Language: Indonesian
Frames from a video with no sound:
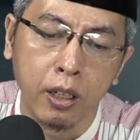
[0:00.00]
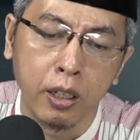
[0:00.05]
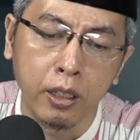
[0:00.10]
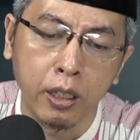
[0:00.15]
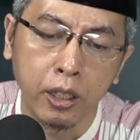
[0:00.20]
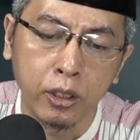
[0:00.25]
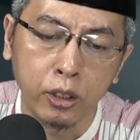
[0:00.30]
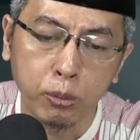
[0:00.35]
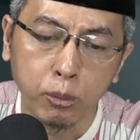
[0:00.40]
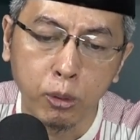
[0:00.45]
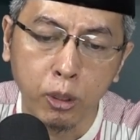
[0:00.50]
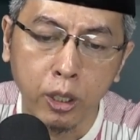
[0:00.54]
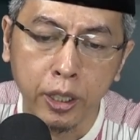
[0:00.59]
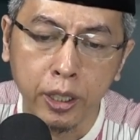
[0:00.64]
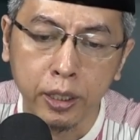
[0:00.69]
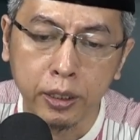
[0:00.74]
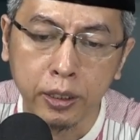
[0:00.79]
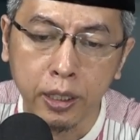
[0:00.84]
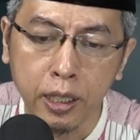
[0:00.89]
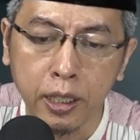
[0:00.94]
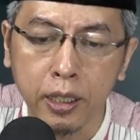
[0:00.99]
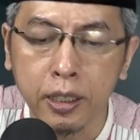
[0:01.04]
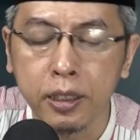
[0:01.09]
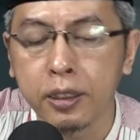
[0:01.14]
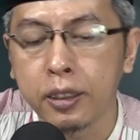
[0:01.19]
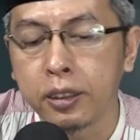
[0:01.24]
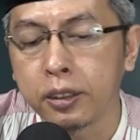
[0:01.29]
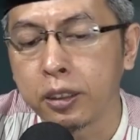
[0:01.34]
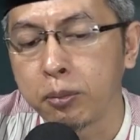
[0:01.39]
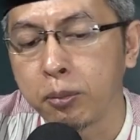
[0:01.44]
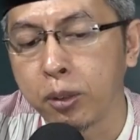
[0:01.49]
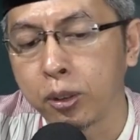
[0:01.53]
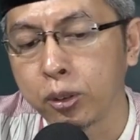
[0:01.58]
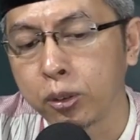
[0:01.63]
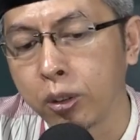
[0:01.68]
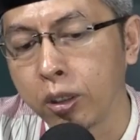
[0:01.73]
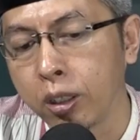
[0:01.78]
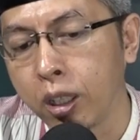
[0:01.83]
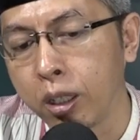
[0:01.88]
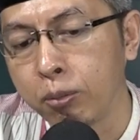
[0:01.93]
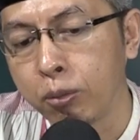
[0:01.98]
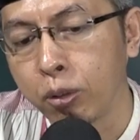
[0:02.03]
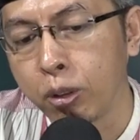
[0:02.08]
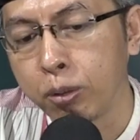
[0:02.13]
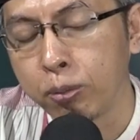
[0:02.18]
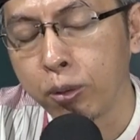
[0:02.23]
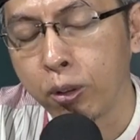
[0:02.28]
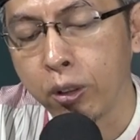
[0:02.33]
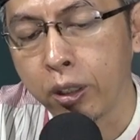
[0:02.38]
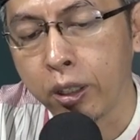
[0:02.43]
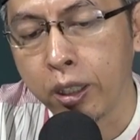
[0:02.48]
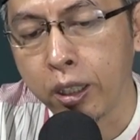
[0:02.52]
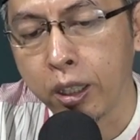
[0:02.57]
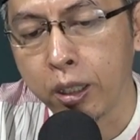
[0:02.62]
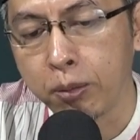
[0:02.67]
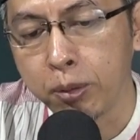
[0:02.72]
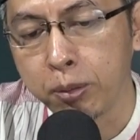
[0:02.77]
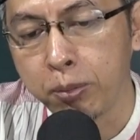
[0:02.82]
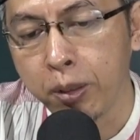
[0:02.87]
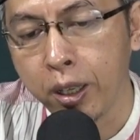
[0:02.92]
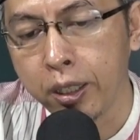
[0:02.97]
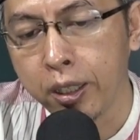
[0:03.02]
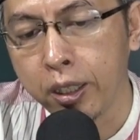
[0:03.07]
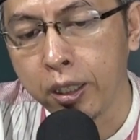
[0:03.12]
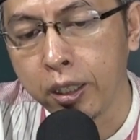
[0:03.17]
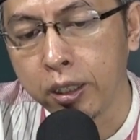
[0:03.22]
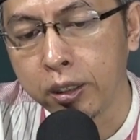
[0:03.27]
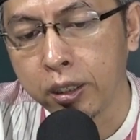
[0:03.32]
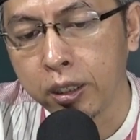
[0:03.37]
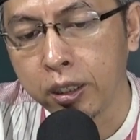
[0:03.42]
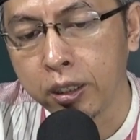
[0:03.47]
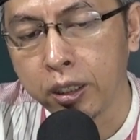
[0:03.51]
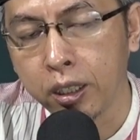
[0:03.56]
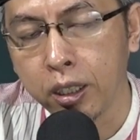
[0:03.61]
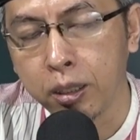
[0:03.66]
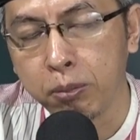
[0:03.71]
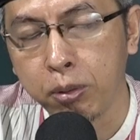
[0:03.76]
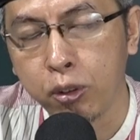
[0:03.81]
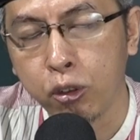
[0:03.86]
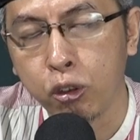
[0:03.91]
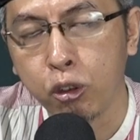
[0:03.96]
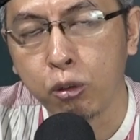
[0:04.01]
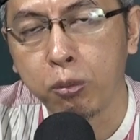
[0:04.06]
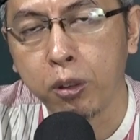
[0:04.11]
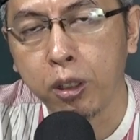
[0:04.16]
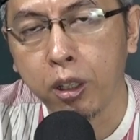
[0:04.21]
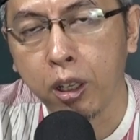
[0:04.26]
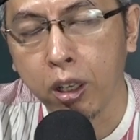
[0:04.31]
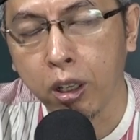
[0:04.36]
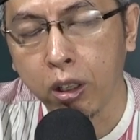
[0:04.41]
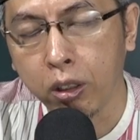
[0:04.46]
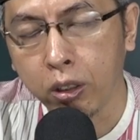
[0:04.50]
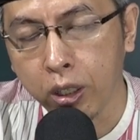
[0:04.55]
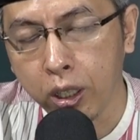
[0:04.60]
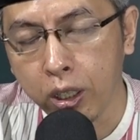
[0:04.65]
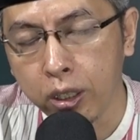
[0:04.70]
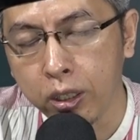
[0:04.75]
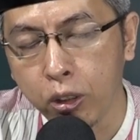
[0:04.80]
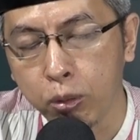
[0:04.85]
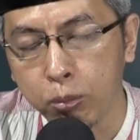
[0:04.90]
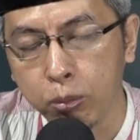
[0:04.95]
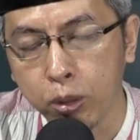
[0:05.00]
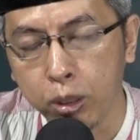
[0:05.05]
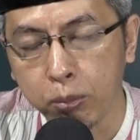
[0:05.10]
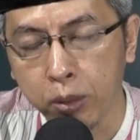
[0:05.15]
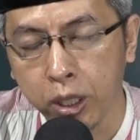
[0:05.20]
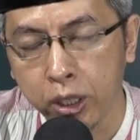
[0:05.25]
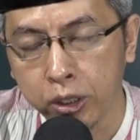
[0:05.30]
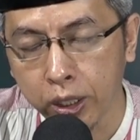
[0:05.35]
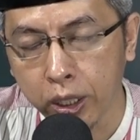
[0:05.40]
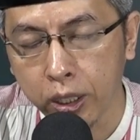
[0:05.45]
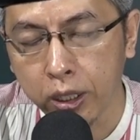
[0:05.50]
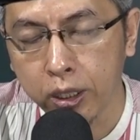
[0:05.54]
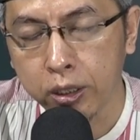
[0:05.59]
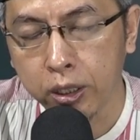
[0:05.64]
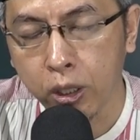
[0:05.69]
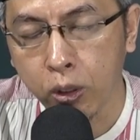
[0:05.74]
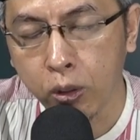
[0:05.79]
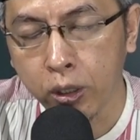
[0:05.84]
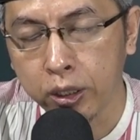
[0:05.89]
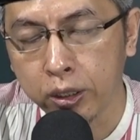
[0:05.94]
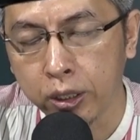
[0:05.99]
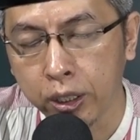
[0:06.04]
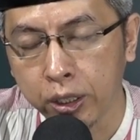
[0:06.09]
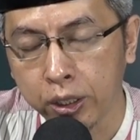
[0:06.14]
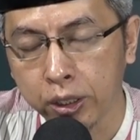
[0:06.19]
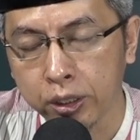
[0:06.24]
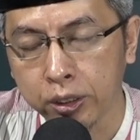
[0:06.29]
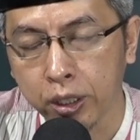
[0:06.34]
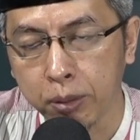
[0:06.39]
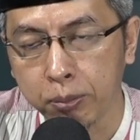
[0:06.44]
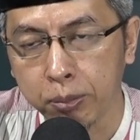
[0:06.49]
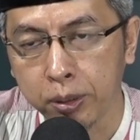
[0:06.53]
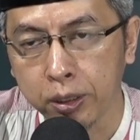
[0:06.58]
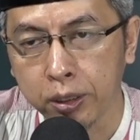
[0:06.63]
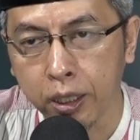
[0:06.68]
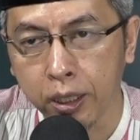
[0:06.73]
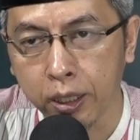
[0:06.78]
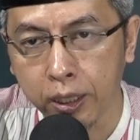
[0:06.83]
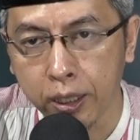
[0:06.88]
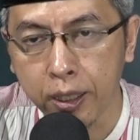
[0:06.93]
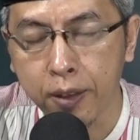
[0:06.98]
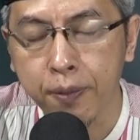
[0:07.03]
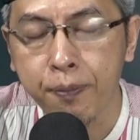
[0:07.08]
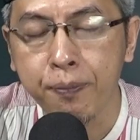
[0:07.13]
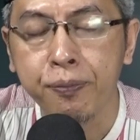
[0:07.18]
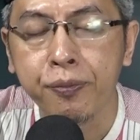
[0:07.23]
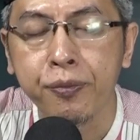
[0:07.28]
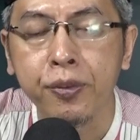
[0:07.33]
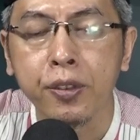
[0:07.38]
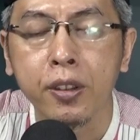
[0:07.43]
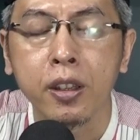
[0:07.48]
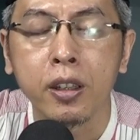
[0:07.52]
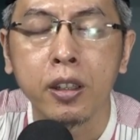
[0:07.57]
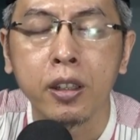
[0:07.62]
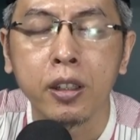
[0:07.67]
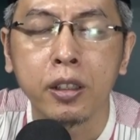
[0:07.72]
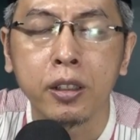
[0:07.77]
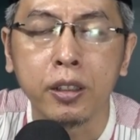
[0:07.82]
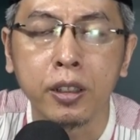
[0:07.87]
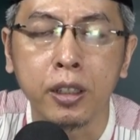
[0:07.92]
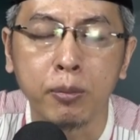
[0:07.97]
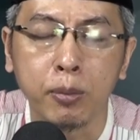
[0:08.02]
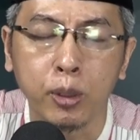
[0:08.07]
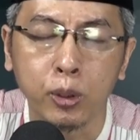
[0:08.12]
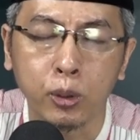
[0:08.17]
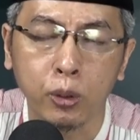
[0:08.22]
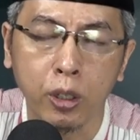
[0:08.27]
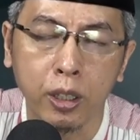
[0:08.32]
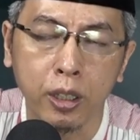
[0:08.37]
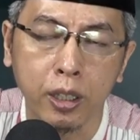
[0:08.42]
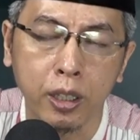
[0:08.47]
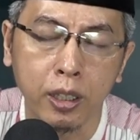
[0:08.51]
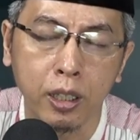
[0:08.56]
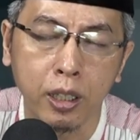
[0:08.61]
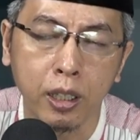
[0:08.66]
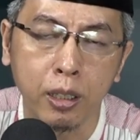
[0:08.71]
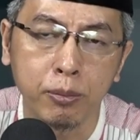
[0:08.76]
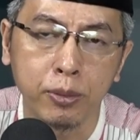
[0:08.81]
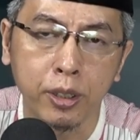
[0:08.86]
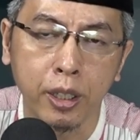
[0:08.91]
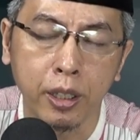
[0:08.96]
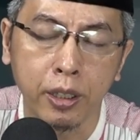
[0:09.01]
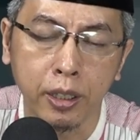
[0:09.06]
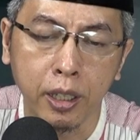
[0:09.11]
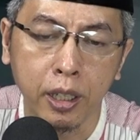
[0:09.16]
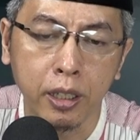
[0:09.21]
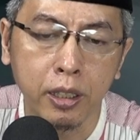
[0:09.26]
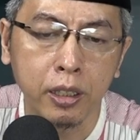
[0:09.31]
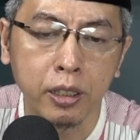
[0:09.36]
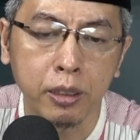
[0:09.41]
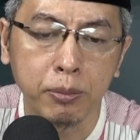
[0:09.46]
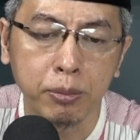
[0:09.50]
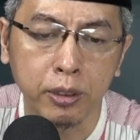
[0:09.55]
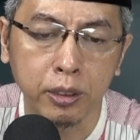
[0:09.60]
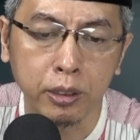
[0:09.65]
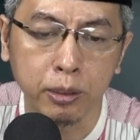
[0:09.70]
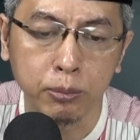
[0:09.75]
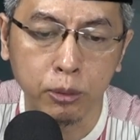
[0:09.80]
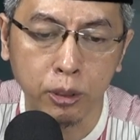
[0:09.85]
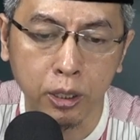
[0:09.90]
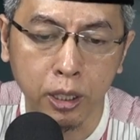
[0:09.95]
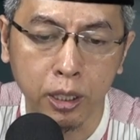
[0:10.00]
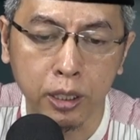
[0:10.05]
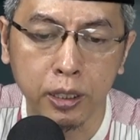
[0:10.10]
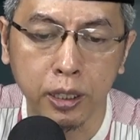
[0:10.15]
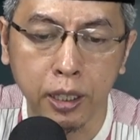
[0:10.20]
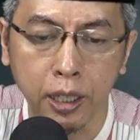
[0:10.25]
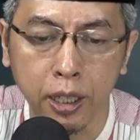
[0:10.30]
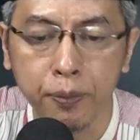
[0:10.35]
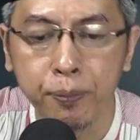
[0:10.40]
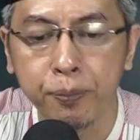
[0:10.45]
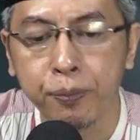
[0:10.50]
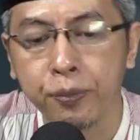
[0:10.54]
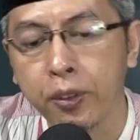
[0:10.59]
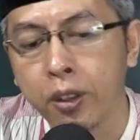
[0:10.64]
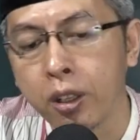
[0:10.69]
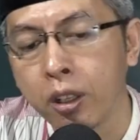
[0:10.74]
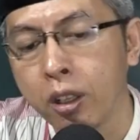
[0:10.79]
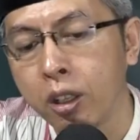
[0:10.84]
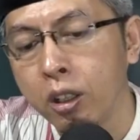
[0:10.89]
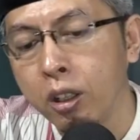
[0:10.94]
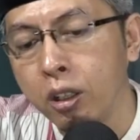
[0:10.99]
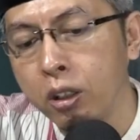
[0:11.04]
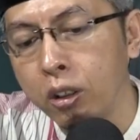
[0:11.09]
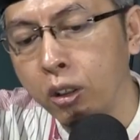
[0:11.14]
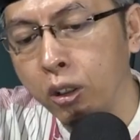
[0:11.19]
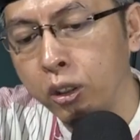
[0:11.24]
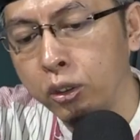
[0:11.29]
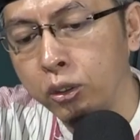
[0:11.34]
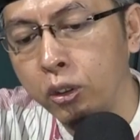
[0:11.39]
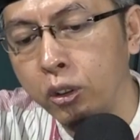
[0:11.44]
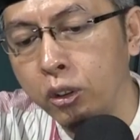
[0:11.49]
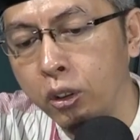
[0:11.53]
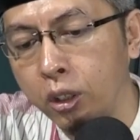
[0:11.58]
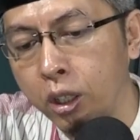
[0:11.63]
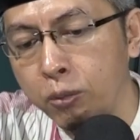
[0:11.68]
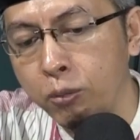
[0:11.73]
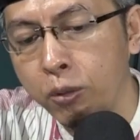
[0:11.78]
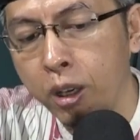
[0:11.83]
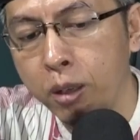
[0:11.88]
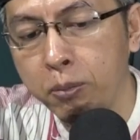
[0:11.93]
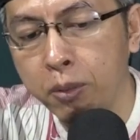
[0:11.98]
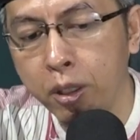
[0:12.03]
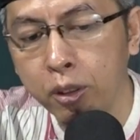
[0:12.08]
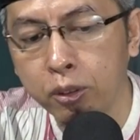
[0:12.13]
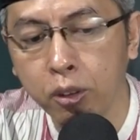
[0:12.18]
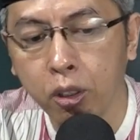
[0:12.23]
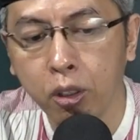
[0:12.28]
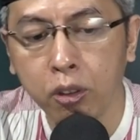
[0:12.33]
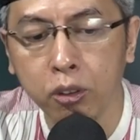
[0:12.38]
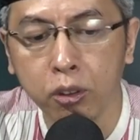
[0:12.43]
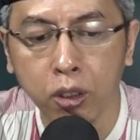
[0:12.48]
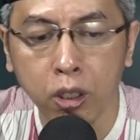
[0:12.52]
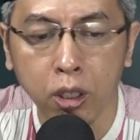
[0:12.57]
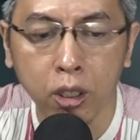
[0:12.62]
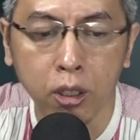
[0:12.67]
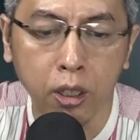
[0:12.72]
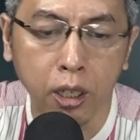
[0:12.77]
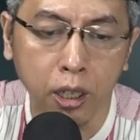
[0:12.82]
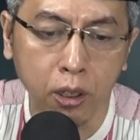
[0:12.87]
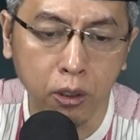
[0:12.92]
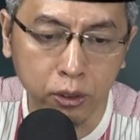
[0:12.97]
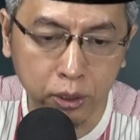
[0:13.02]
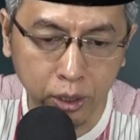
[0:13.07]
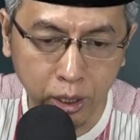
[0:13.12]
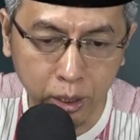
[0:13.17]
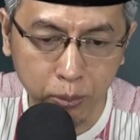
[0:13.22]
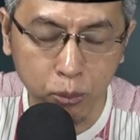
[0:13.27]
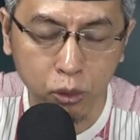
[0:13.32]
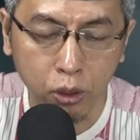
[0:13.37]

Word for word: Dan semoga kita ya termasuk ke dalam kelompok orang yang akan berbahagia nanti ketika berjumpa dengan Allah di yaumul mahsyar dijauhkan dari siksa api neraka, dimasukkan ke dalam jannah dan dipertemukan dengan Rasulullah Muhammad Shallallahu Alaihi Wasallam.